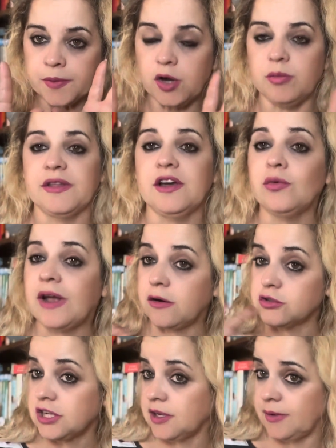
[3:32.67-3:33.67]
Como digo una
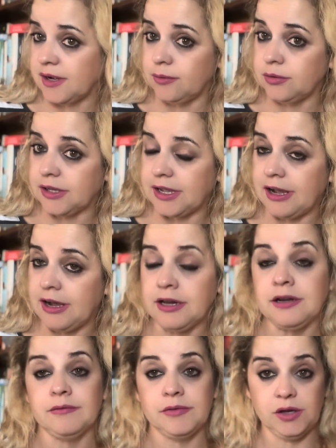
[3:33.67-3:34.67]
cosa que me acabo de
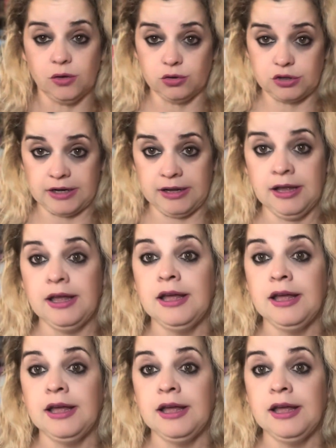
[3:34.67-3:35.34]
quejar, digo otra.